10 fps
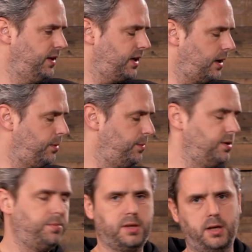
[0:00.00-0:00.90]
Da kann man mit
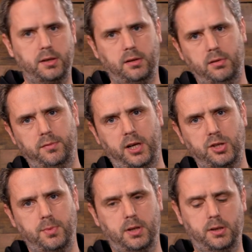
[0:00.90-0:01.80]
17 Grad nicht viel
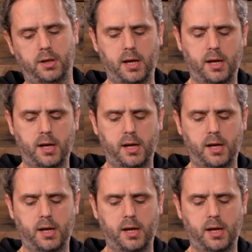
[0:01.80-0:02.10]
falsch machen.